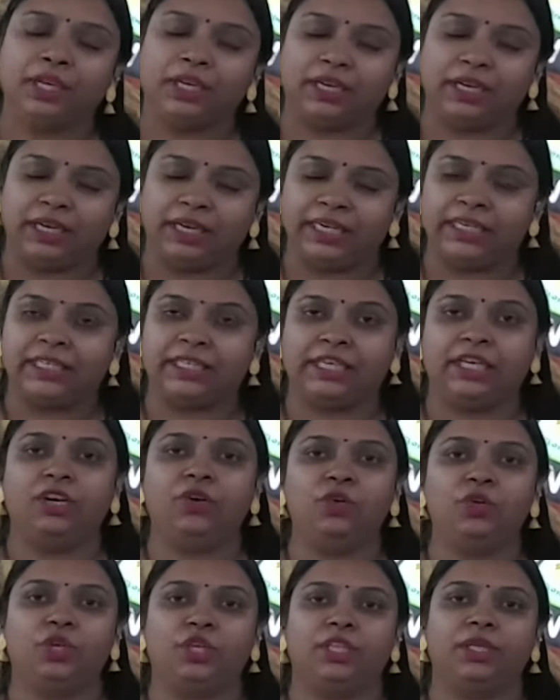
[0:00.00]
కరెక్ట్గా
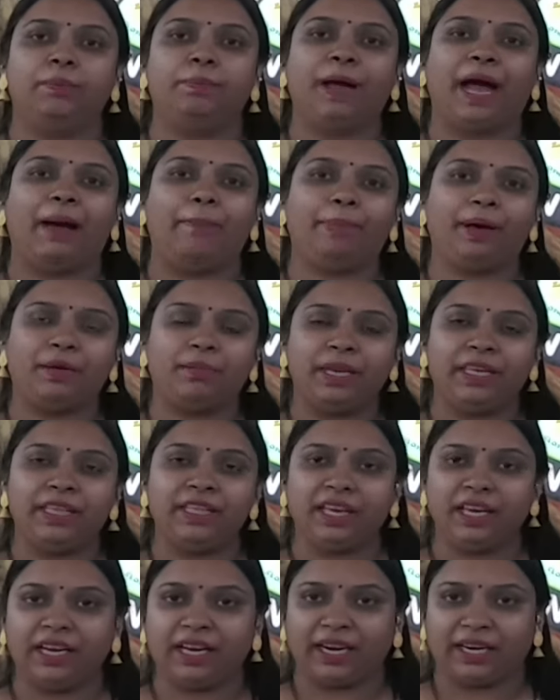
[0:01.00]
ఉంటుంది పేపర్
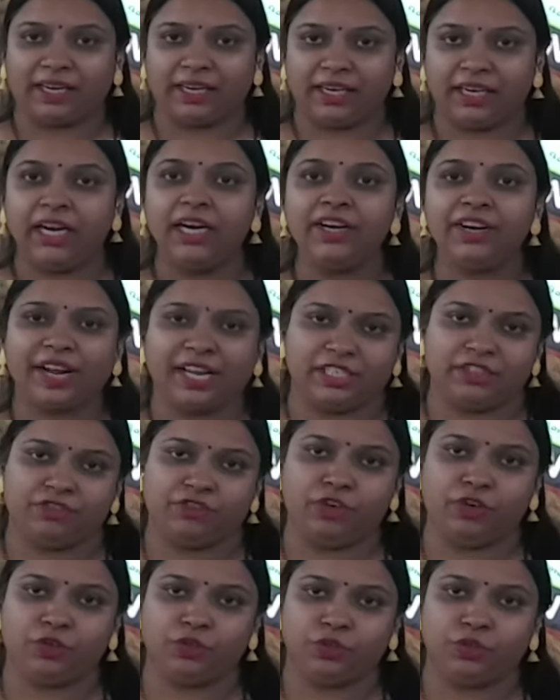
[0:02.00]
మీదకి కరెక్ట్గా
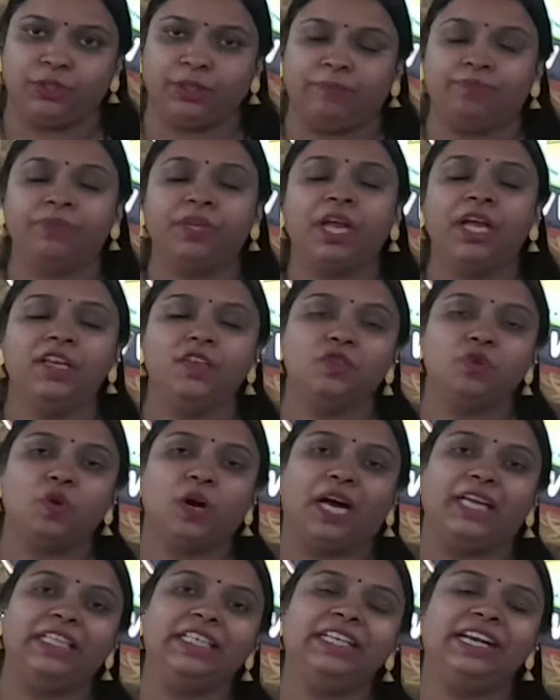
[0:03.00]
ట్రాన్స్ఫర్ అవుతుంది సో
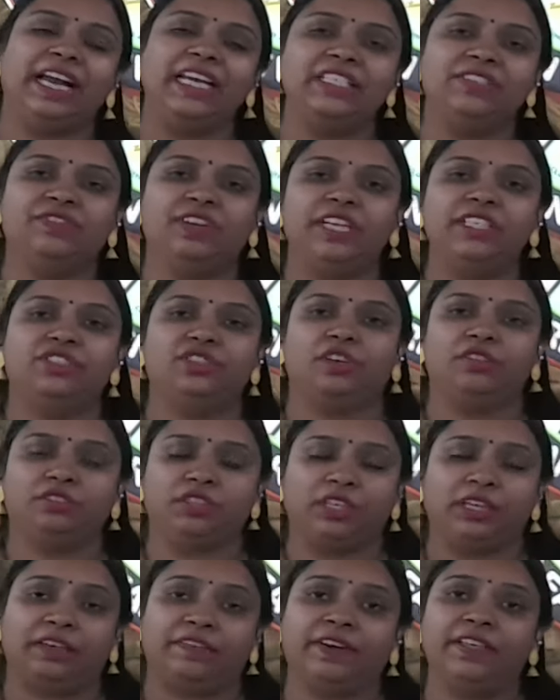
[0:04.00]
అది ట్రాన్స్ఫర్ అయిన
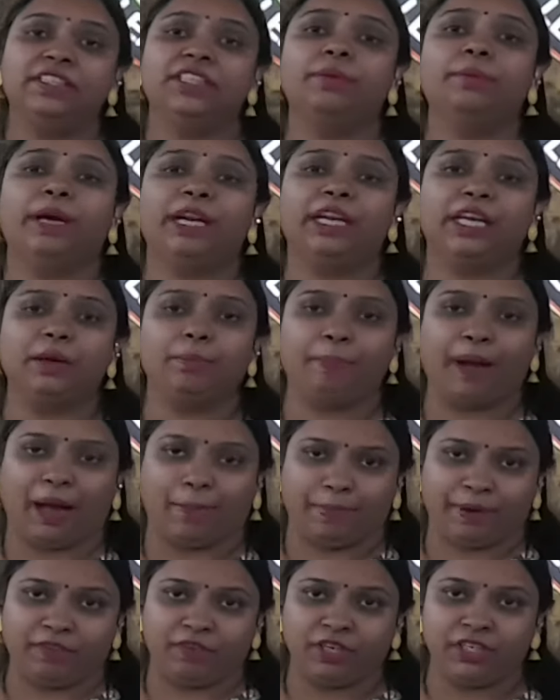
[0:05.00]
తర్వాత మనకి
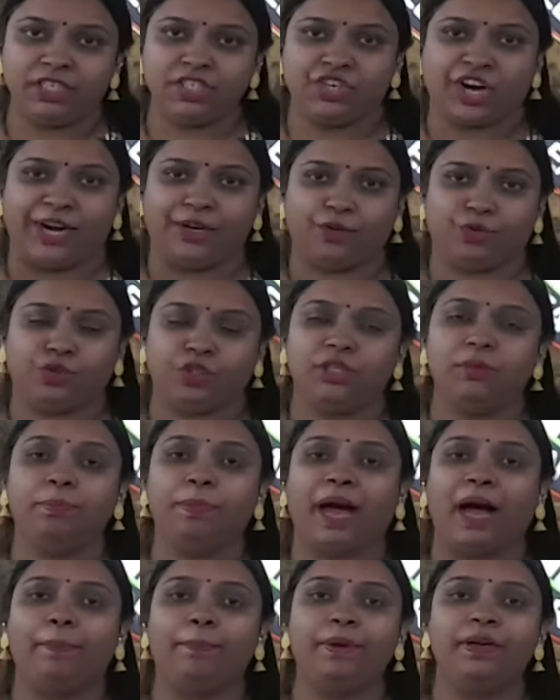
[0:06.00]
పేపర్ వర్క్ స్టార్ట్ అవుతుంది
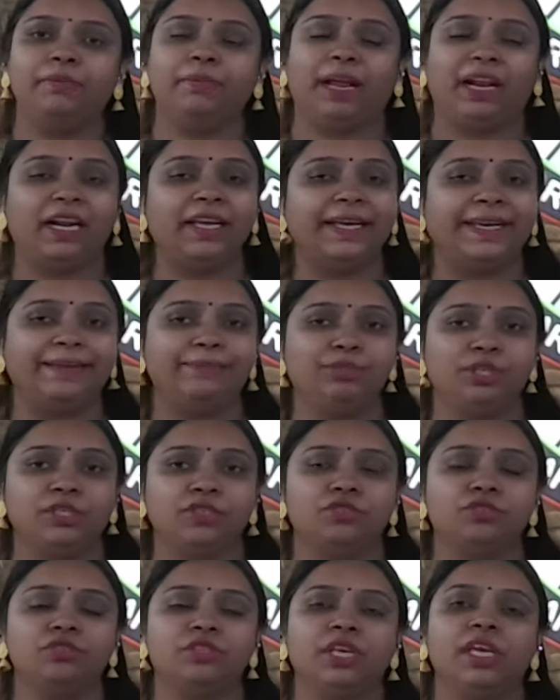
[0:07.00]
పేపర్ మళ్ళీ ఏం
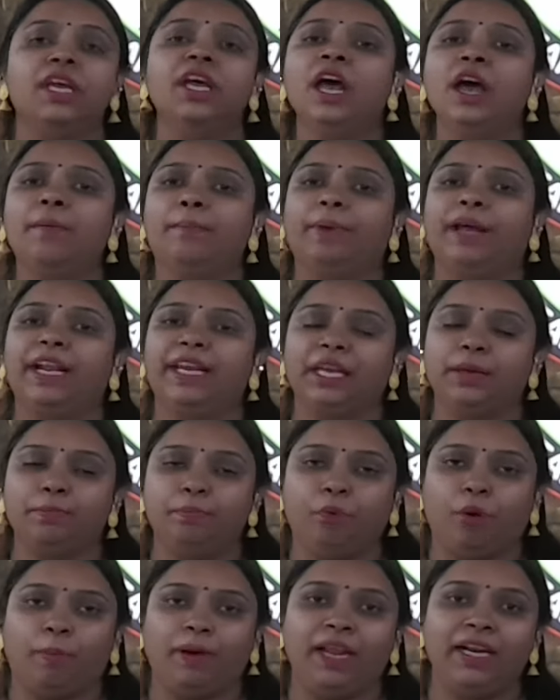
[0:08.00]
చేస్తుంది మనకి
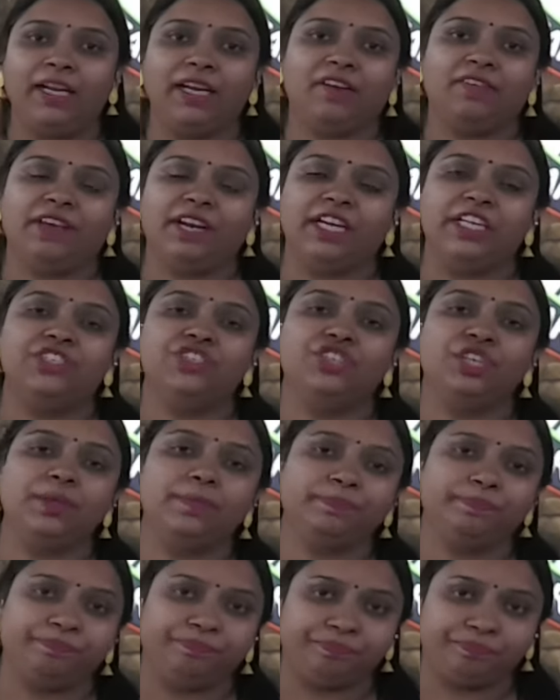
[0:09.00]
మొబైల్ కవర్ నుంచి
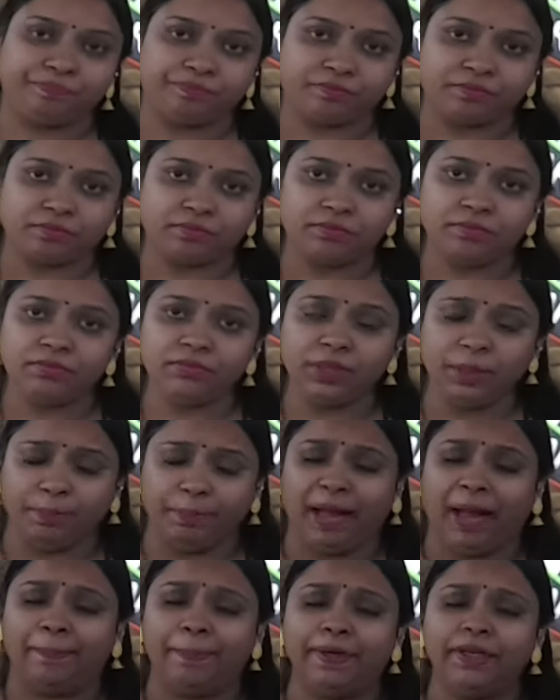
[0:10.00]

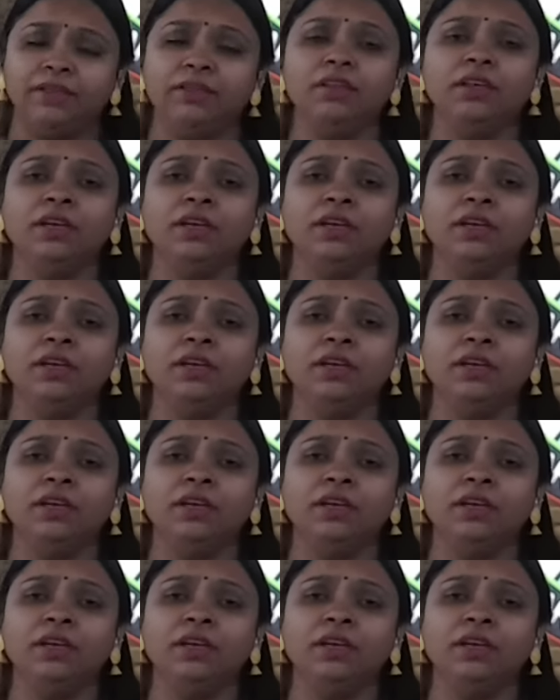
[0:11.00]
పేపర్